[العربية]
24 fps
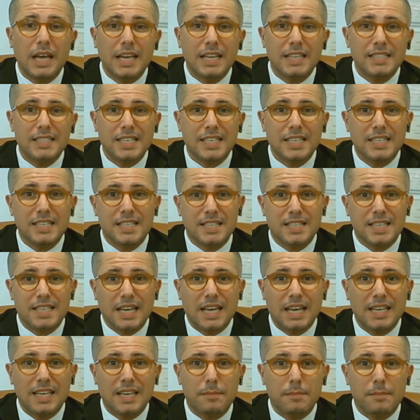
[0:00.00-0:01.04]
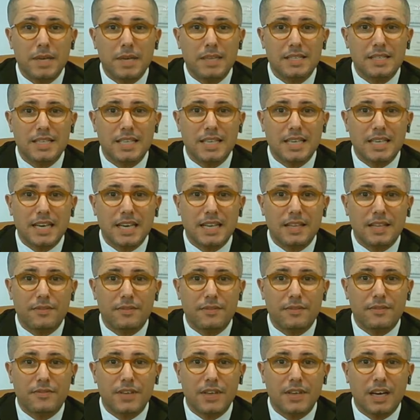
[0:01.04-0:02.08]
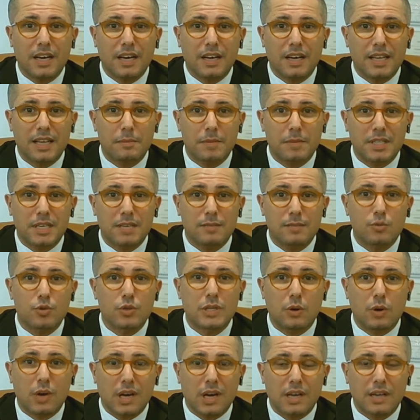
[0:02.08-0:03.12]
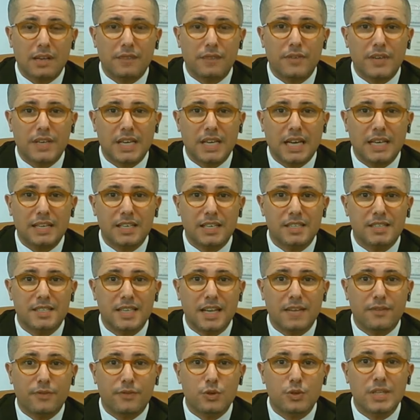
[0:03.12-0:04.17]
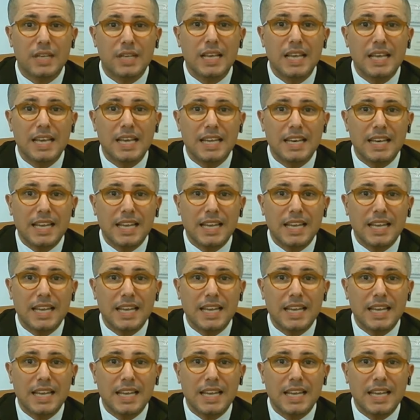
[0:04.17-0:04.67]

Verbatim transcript: هذه التسع ايام التي كان فيها ريال مدريد متوقفا عن التنافس